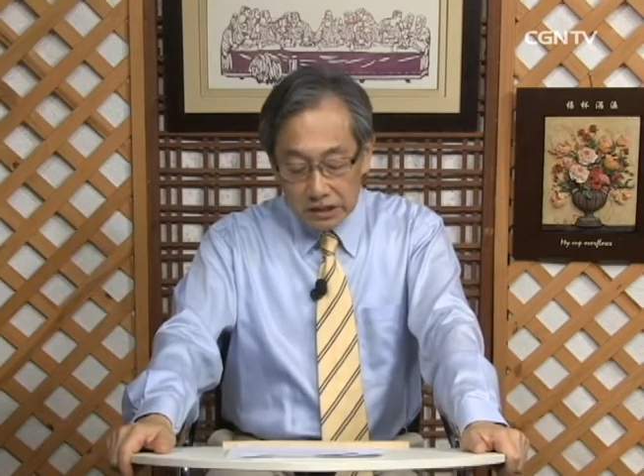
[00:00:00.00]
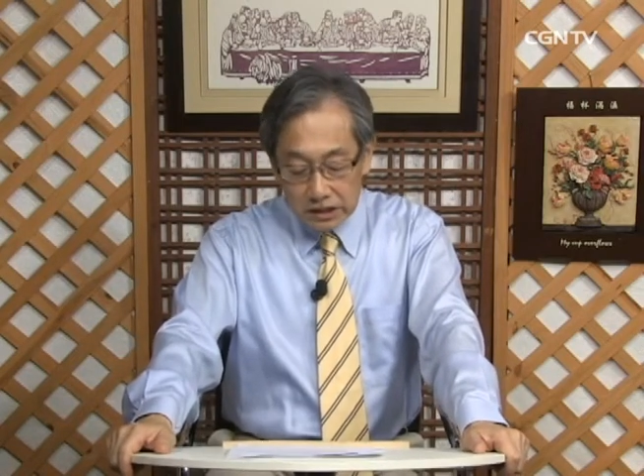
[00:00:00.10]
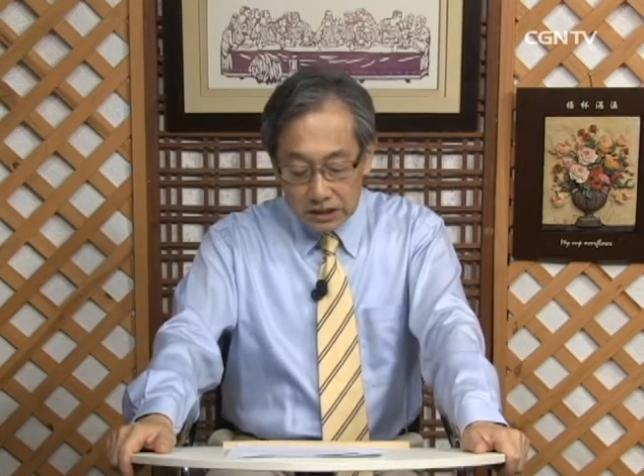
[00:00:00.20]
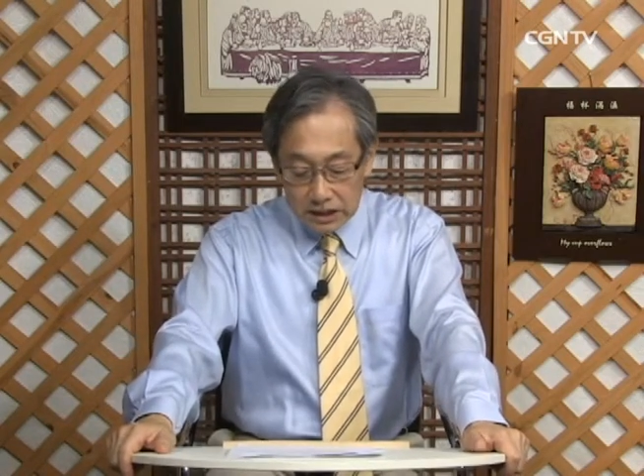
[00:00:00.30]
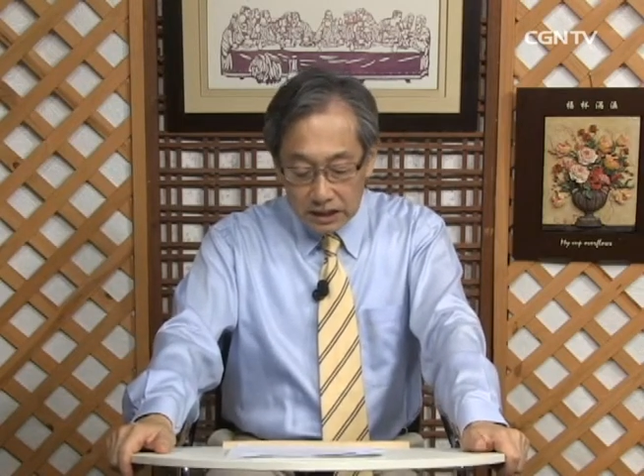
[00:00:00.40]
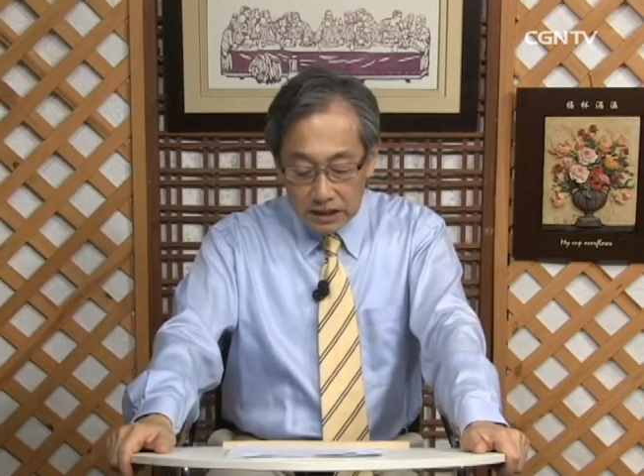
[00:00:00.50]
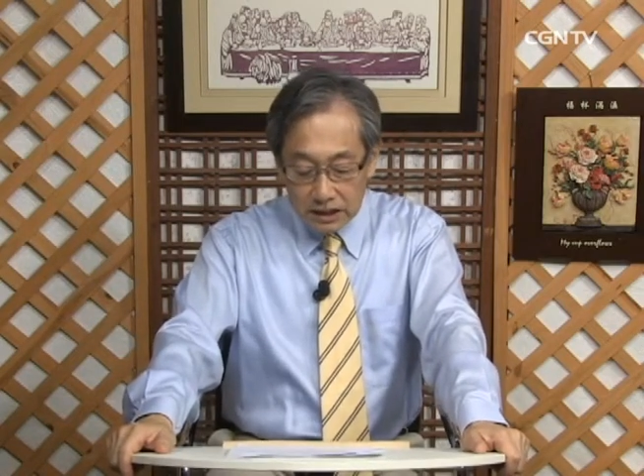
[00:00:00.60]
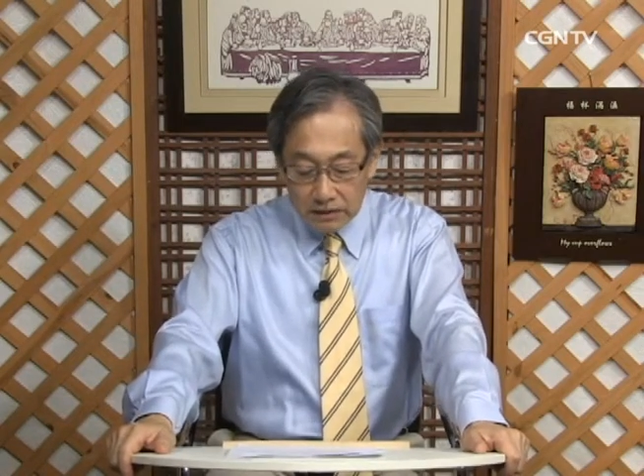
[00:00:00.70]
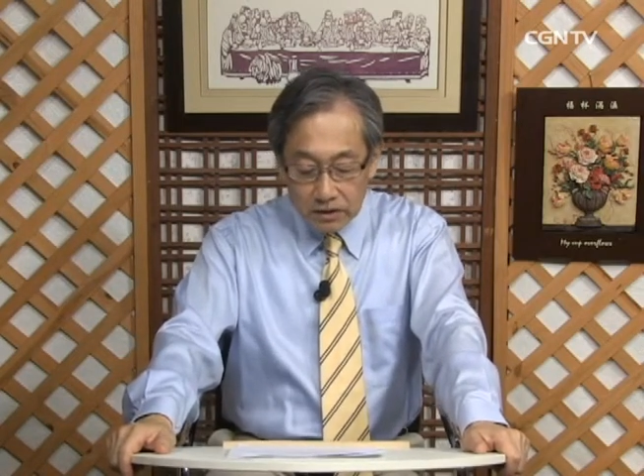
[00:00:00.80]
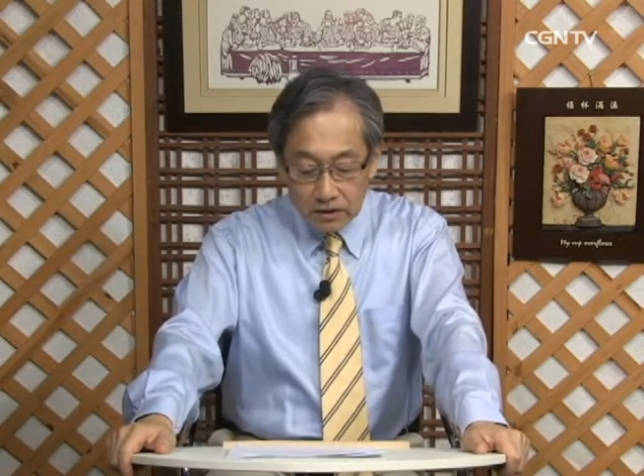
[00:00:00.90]
是一
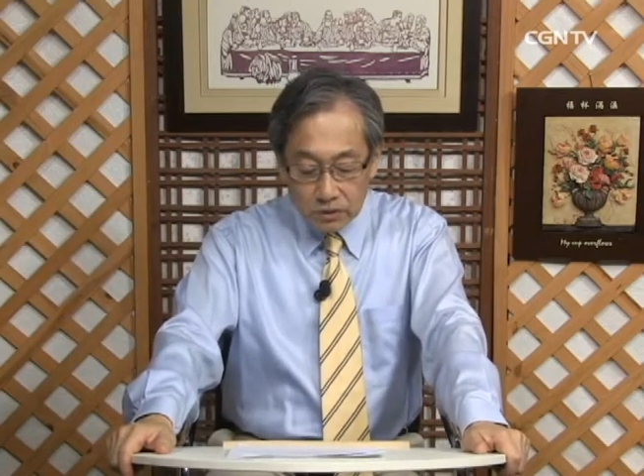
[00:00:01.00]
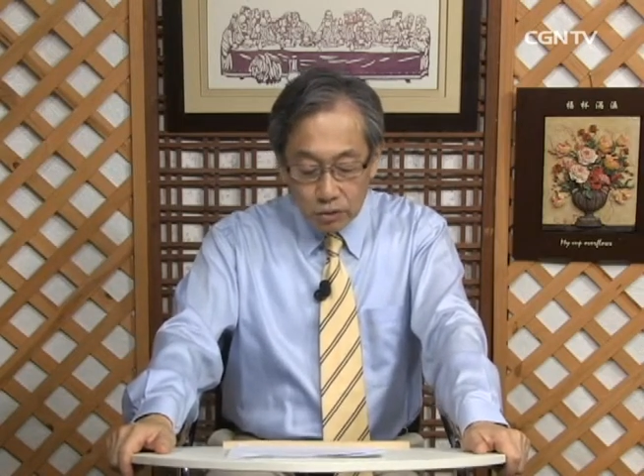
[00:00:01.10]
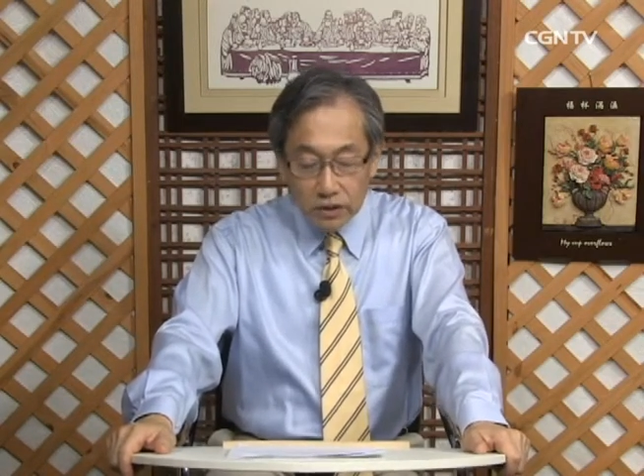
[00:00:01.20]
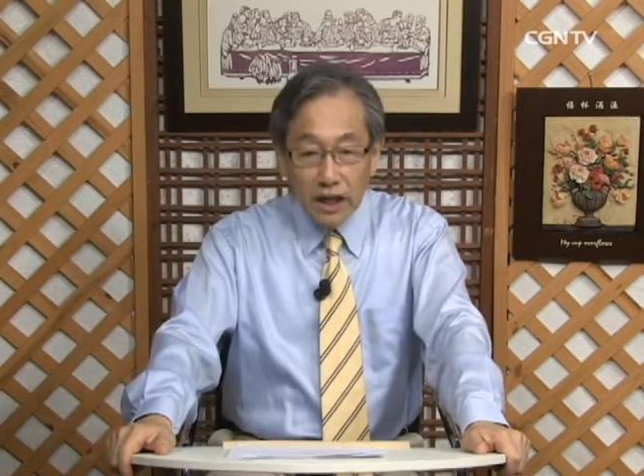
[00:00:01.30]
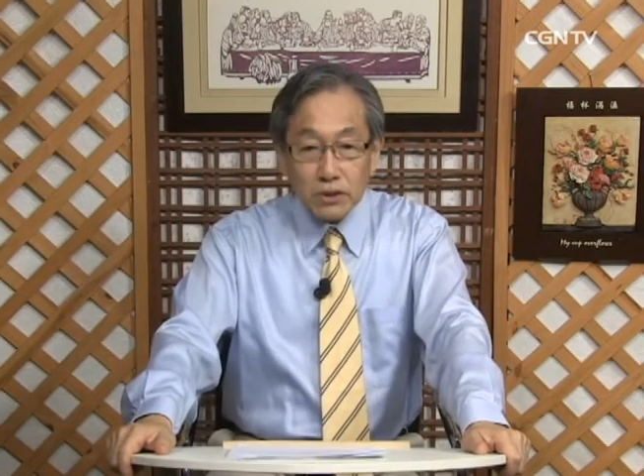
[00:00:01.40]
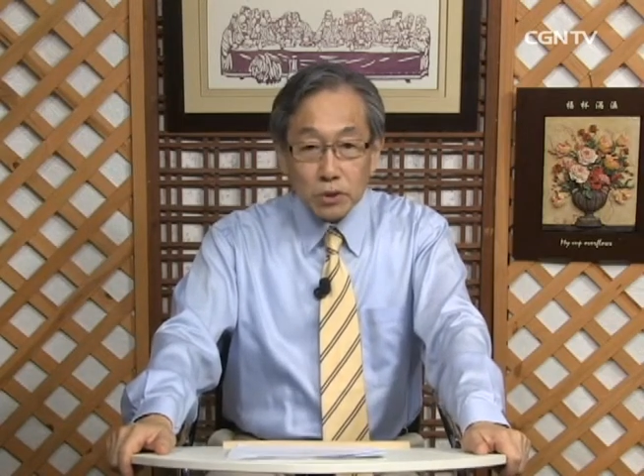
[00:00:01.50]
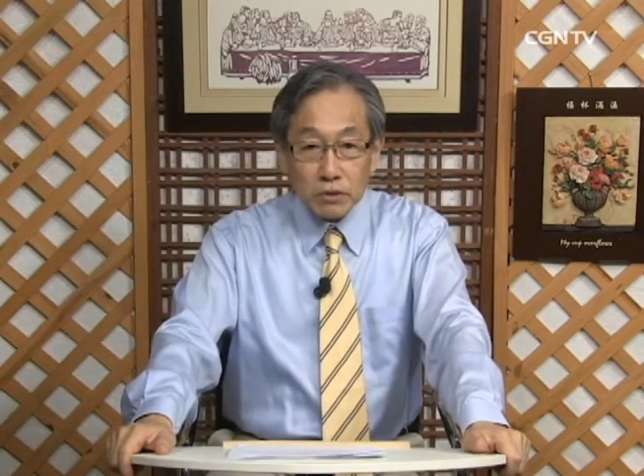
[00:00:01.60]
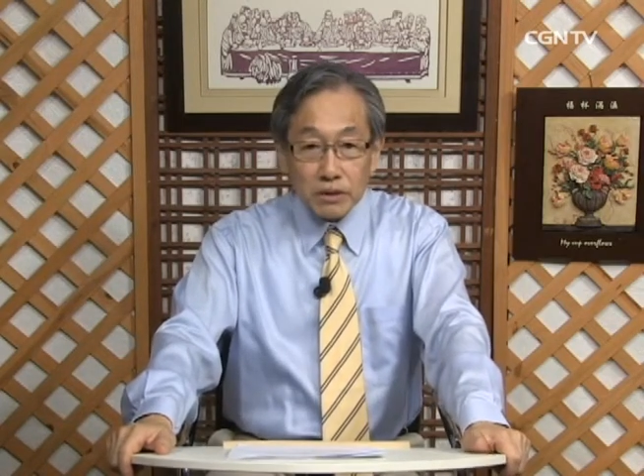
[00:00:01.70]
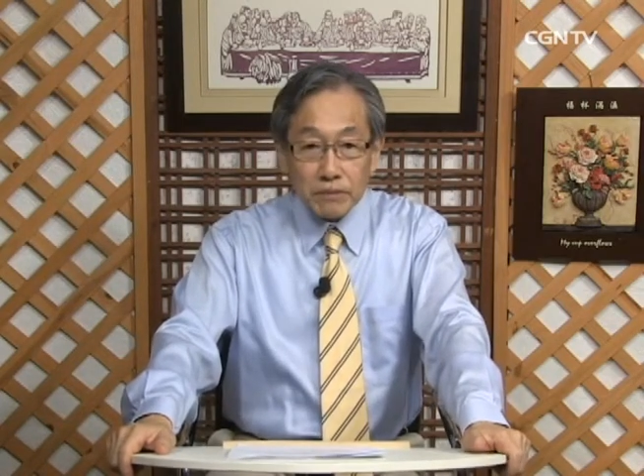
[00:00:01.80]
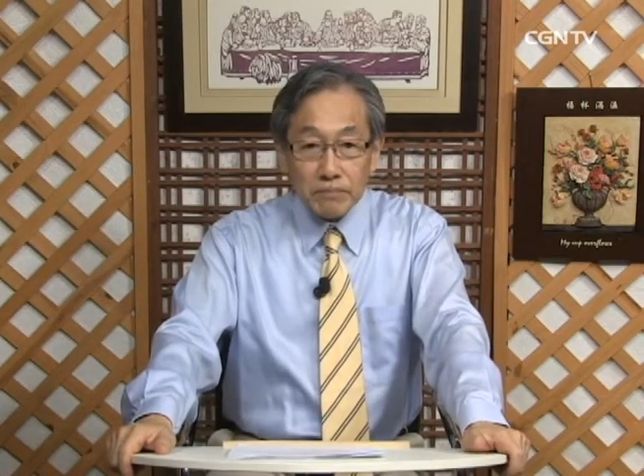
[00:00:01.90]
个最难
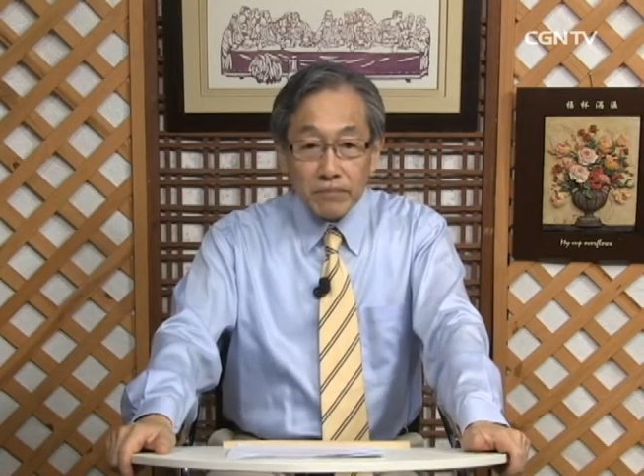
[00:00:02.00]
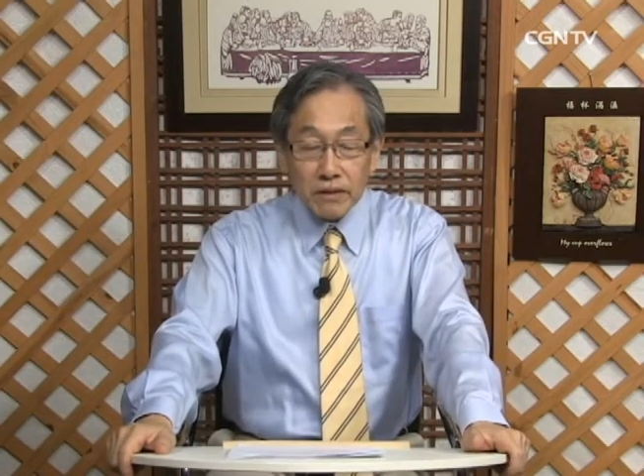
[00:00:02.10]
做的，